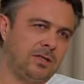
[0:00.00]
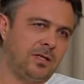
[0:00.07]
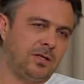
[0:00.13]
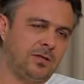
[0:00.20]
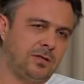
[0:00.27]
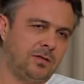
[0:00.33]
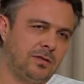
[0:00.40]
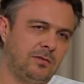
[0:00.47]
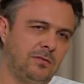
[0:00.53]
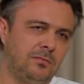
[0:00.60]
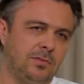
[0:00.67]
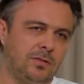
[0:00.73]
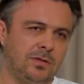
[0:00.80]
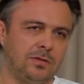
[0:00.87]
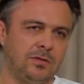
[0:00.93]
starszy
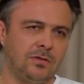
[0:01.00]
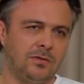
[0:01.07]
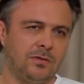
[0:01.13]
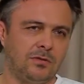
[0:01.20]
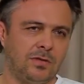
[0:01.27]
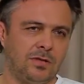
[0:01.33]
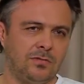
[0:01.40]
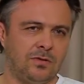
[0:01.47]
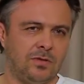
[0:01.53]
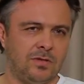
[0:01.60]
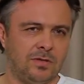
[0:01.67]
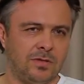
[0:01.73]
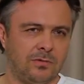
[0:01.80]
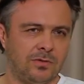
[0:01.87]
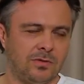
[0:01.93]
syn jest, on gra w
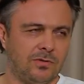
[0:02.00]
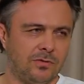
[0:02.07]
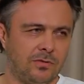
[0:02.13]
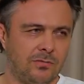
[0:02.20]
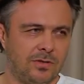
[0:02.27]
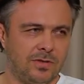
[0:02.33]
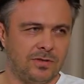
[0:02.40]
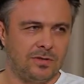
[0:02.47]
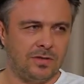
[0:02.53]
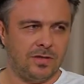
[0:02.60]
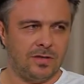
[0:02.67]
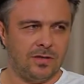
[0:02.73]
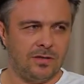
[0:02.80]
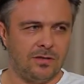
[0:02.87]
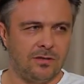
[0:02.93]
tenisa, skończył
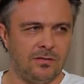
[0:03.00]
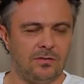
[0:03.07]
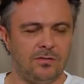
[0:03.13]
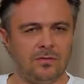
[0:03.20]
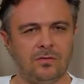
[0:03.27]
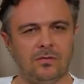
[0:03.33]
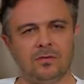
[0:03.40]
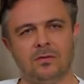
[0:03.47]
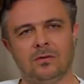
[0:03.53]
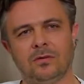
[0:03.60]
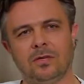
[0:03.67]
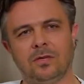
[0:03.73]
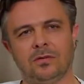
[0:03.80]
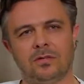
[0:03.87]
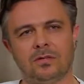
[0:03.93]
iberystykę i, i,
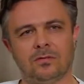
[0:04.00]
kiedyś